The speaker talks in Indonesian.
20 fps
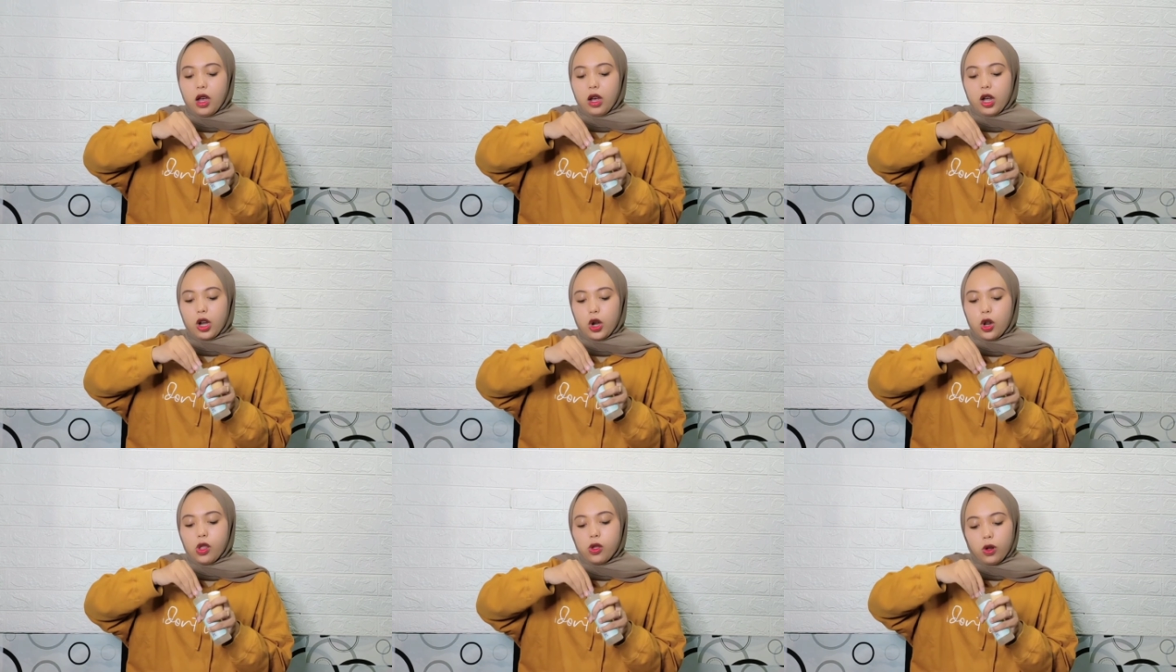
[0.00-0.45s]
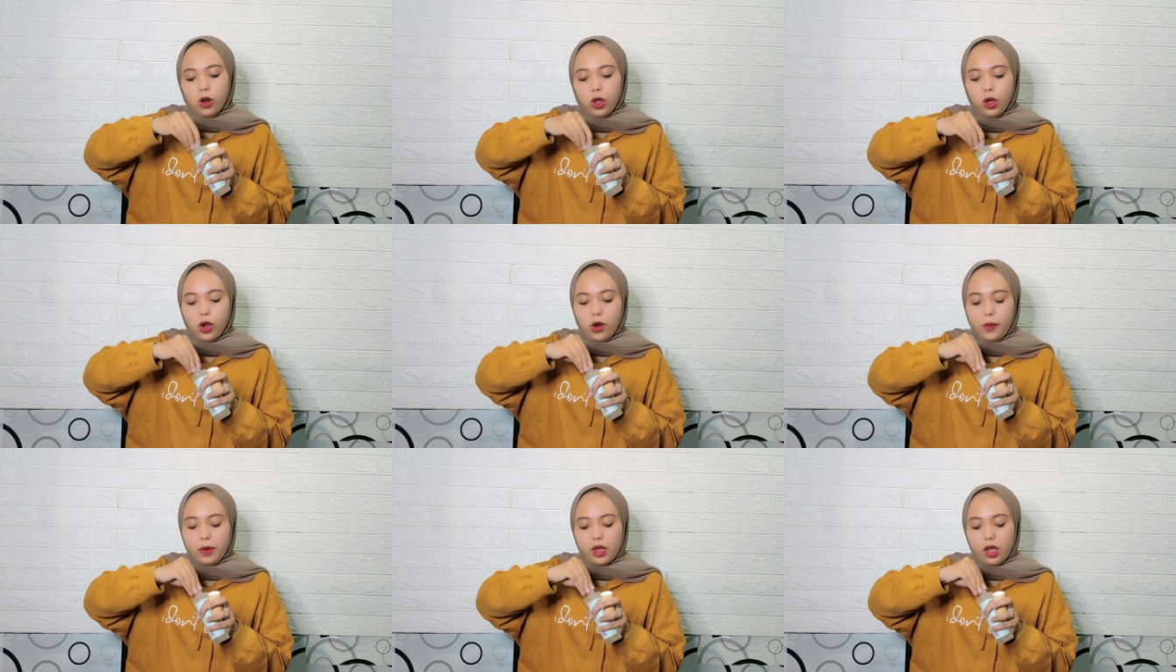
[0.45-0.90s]
karena
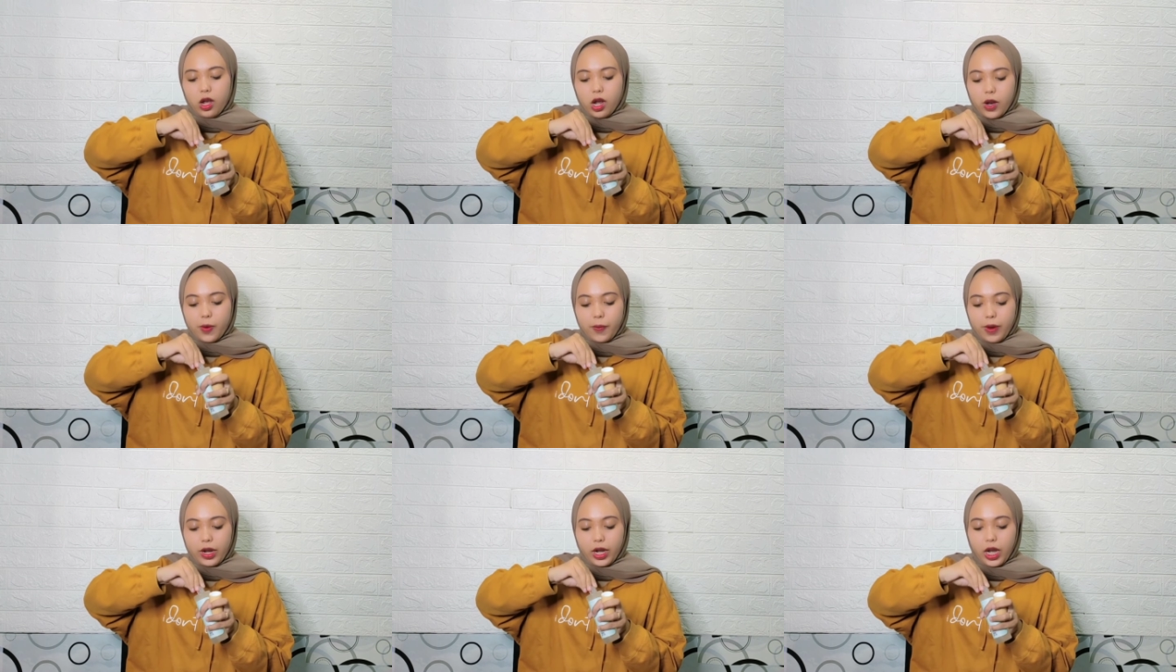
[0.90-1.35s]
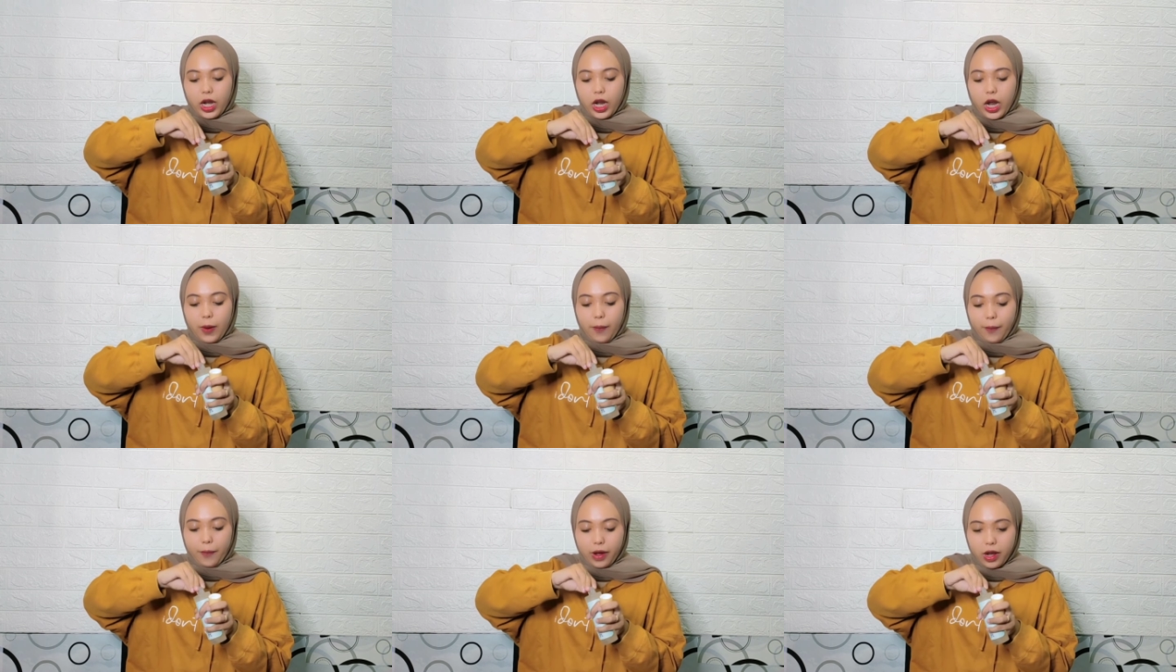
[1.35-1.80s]
kalau misalkan pakai
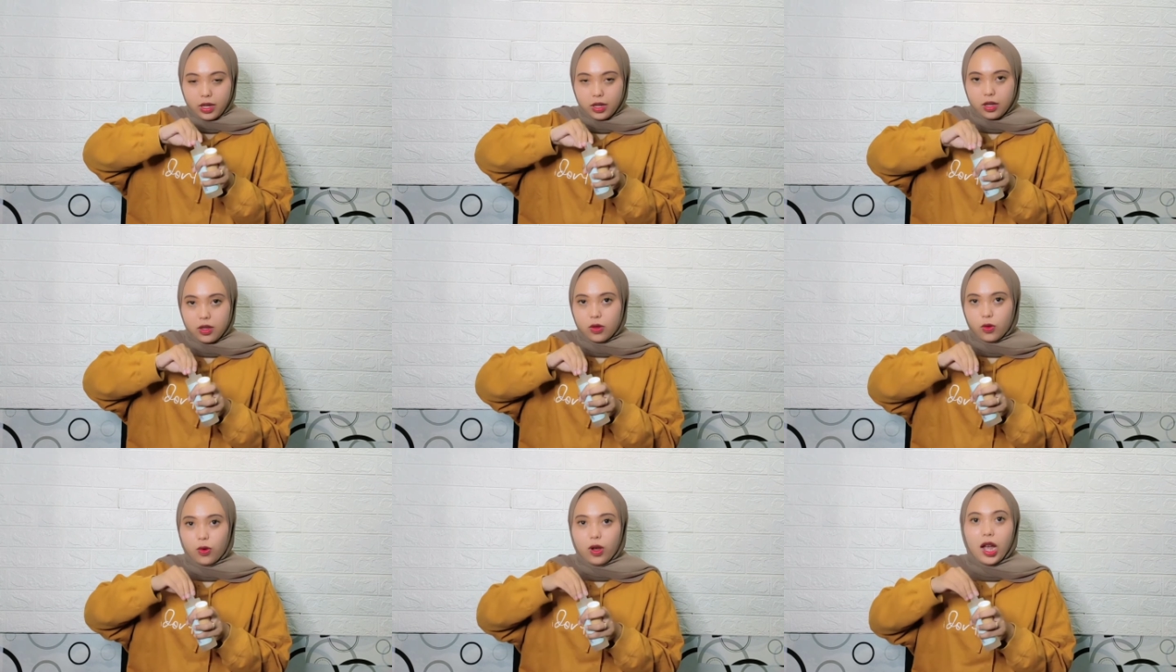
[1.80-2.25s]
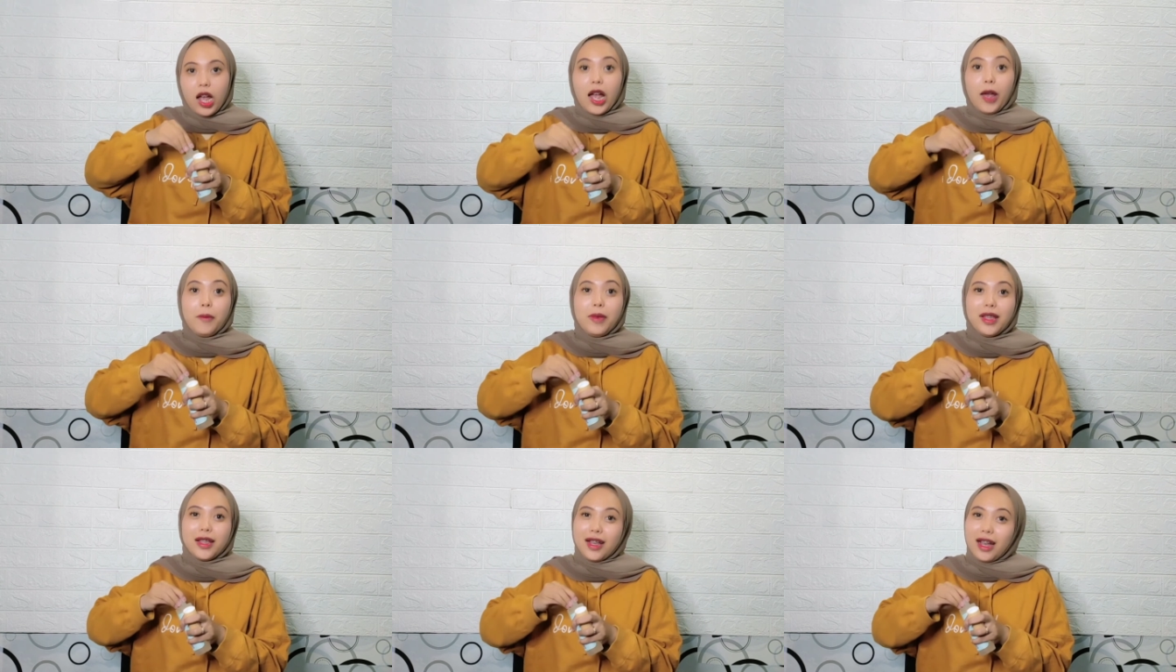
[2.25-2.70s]
kapas suka
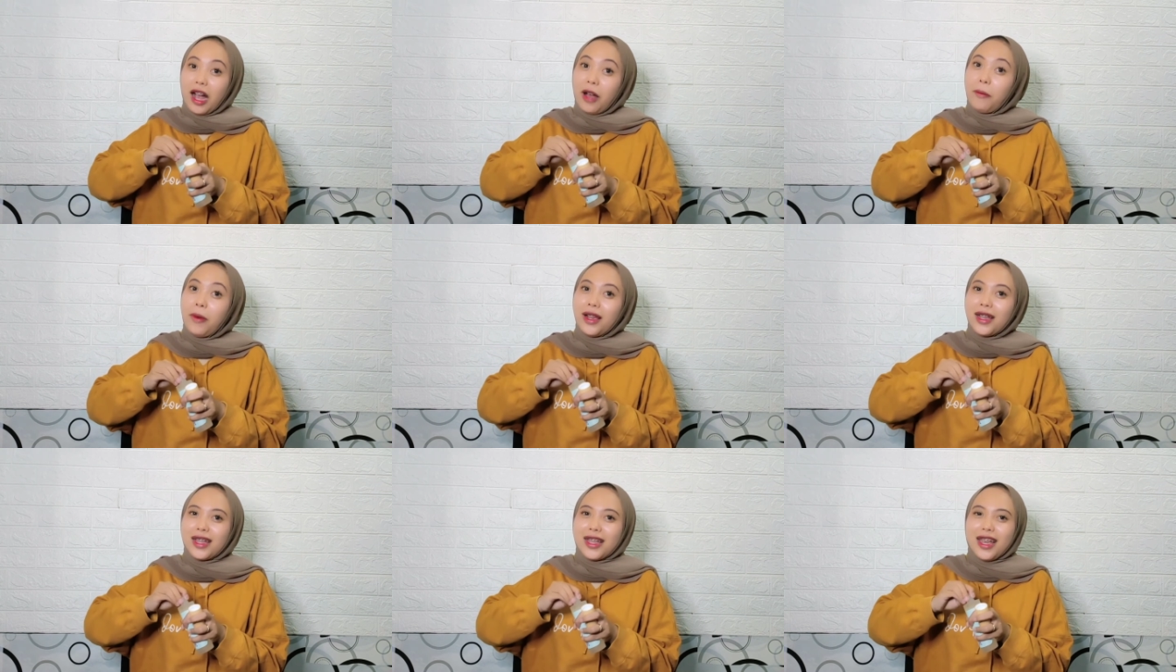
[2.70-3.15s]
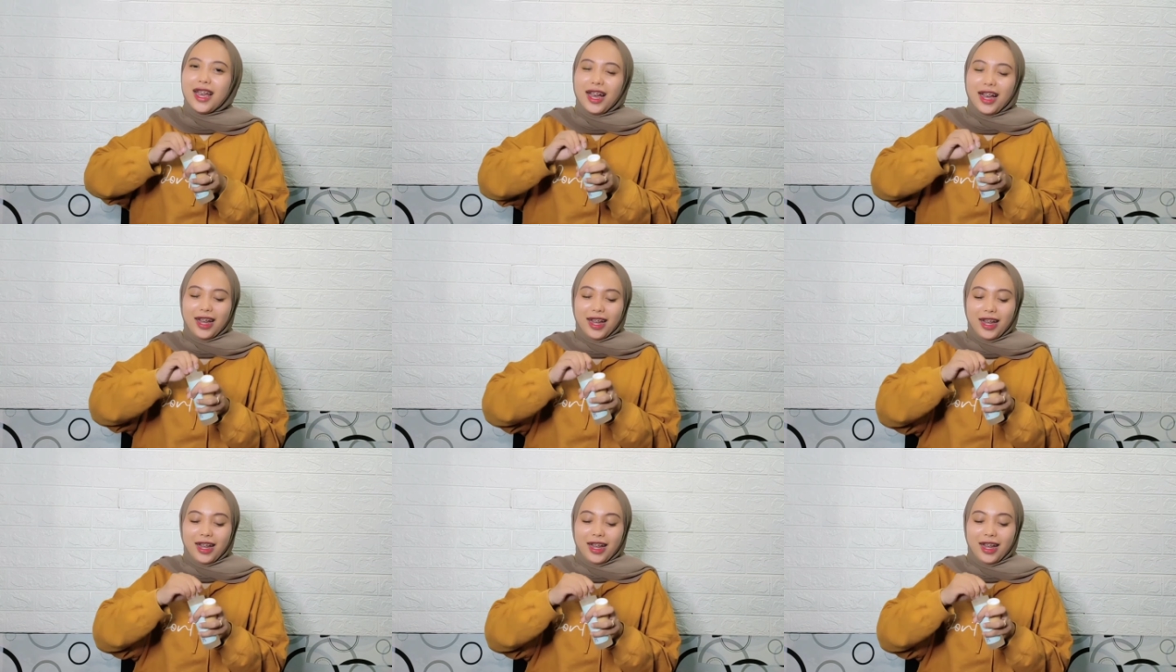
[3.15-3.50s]
habis ke kapasnya